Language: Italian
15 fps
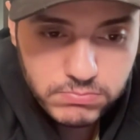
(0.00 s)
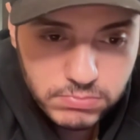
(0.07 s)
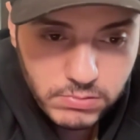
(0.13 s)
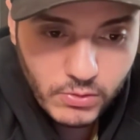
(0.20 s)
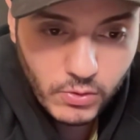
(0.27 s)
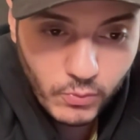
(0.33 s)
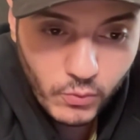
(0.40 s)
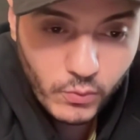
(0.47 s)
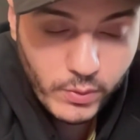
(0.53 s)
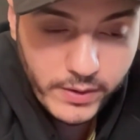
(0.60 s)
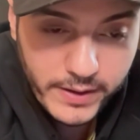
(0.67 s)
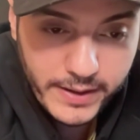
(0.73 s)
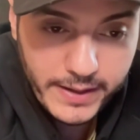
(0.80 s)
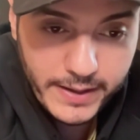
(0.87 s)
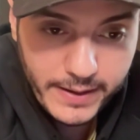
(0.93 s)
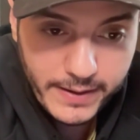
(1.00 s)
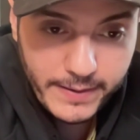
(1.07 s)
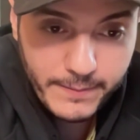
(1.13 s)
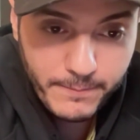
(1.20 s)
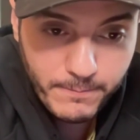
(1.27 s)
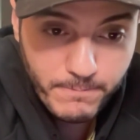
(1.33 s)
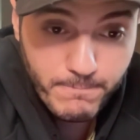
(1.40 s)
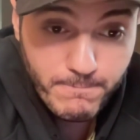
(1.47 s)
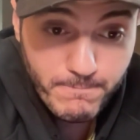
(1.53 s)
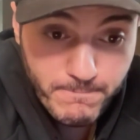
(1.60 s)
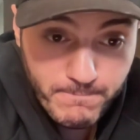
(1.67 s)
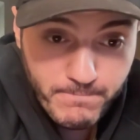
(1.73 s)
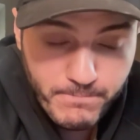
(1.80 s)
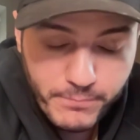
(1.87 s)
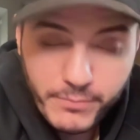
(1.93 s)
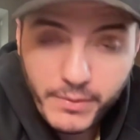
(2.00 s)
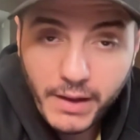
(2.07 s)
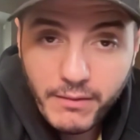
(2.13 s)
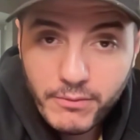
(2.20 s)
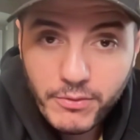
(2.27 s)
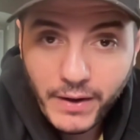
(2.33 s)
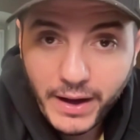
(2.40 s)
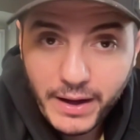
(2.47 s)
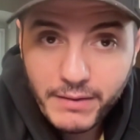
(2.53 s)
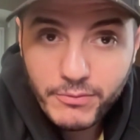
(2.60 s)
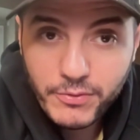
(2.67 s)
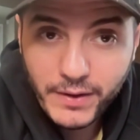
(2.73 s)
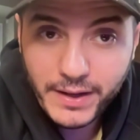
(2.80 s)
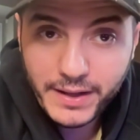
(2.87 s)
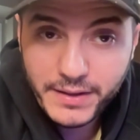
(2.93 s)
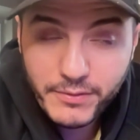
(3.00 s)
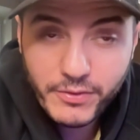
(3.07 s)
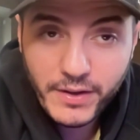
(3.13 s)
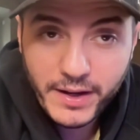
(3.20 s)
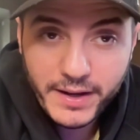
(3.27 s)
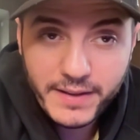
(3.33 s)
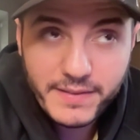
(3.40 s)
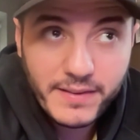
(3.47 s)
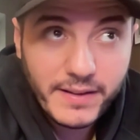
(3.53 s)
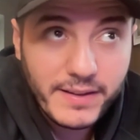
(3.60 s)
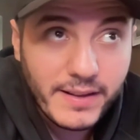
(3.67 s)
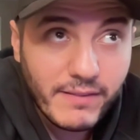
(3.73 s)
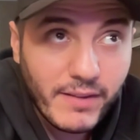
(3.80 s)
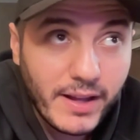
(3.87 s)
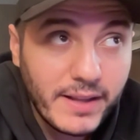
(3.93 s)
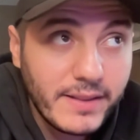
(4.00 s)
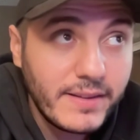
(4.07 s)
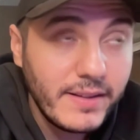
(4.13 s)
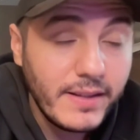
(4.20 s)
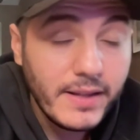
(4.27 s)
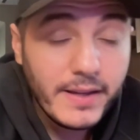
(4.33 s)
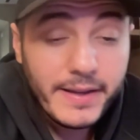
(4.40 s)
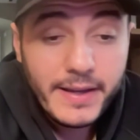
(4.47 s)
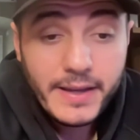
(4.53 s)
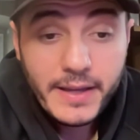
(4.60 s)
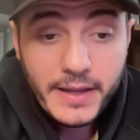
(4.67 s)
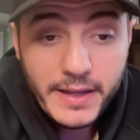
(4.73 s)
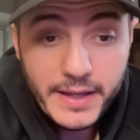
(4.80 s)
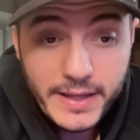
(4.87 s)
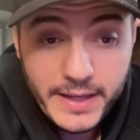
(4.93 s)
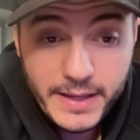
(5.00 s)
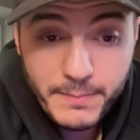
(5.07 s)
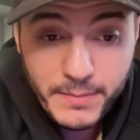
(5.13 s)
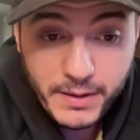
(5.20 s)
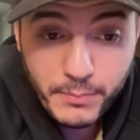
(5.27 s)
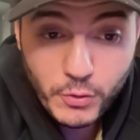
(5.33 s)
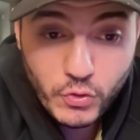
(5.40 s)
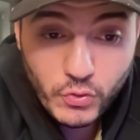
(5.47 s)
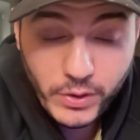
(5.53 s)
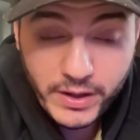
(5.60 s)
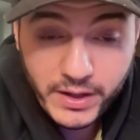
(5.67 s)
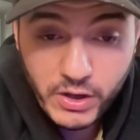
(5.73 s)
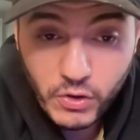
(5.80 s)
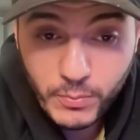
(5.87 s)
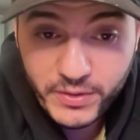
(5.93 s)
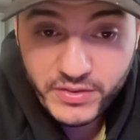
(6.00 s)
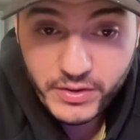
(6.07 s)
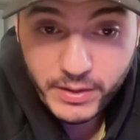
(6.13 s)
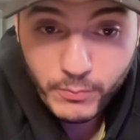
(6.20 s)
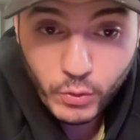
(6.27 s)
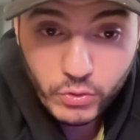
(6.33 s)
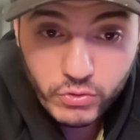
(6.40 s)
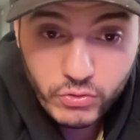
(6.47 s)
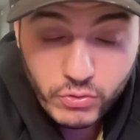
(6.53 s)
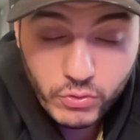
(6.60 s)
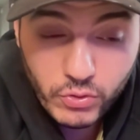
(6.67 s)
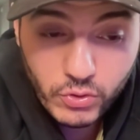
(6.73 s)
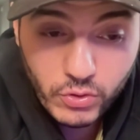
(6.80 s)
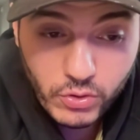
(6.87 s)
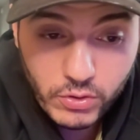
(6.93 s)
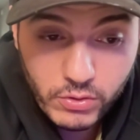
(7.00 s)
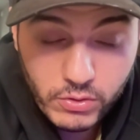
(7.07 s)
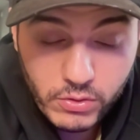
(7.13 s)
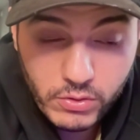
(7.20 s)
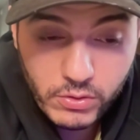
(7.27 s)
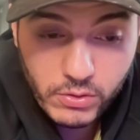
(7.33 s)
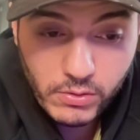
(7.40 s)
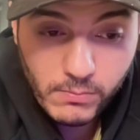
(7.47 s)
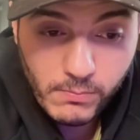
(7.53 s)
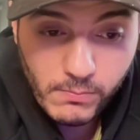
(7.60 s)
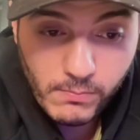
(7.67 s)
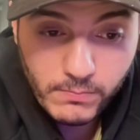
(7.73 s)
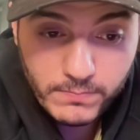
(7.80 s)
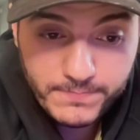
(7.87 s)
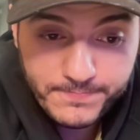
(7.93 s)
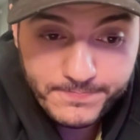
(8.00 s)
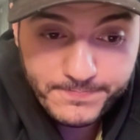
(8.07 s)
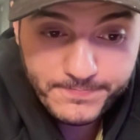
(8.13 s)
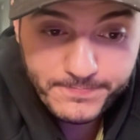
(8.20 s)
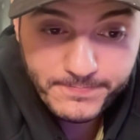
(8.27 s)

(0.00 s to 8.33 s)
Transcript: comunque fa, fa, la differenza lì davanti e mi era piaciuto anche come si era mosso ehm,